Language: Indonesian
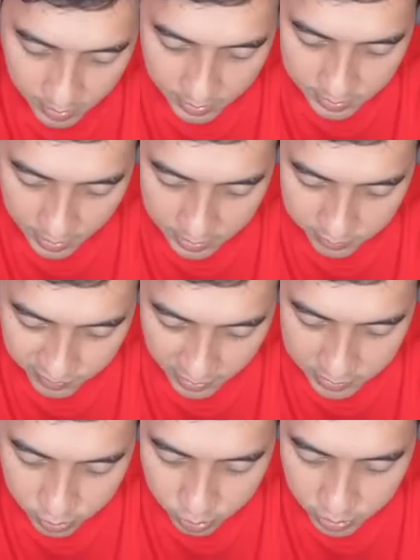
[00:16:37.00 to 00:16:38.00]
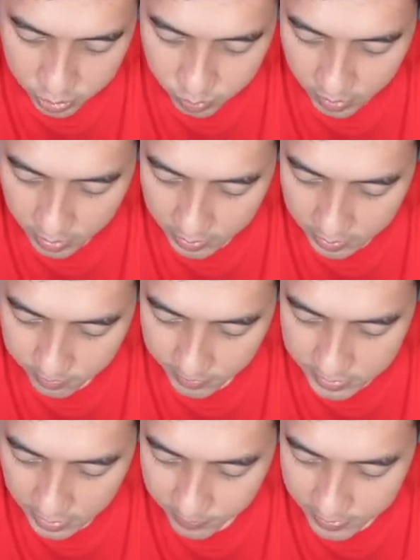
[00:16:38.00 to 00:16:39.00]
nggak kita aktifin astronya cuma
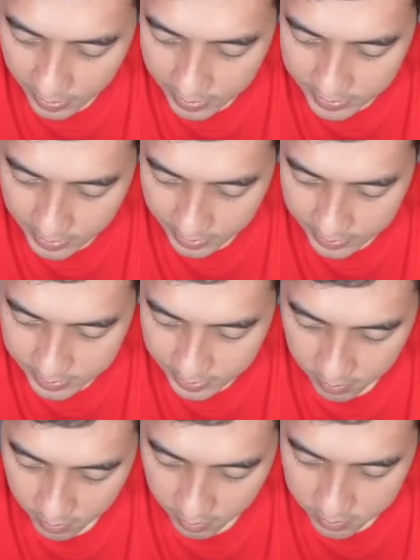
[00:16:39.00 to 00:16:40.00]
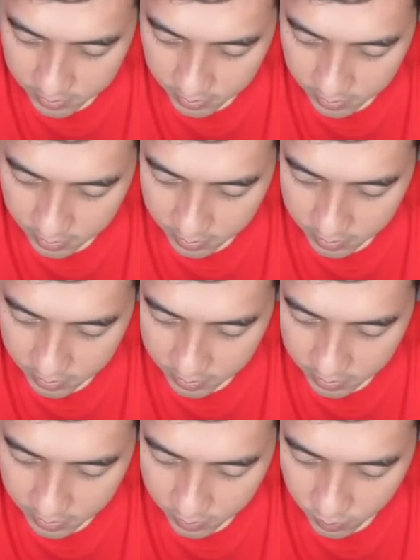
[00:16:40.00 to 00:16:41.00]
masih dapat kadia guys ya. Kita kasih ini
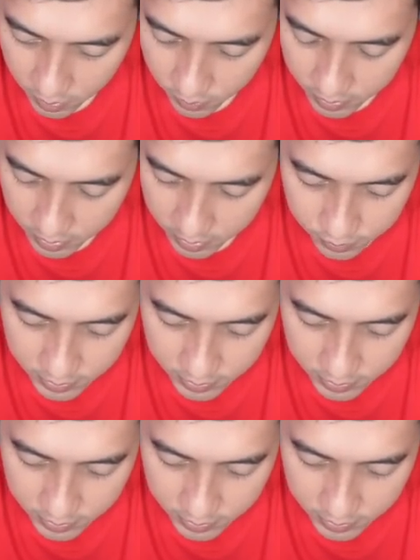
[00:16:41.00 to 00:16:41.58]
deh wawan deh.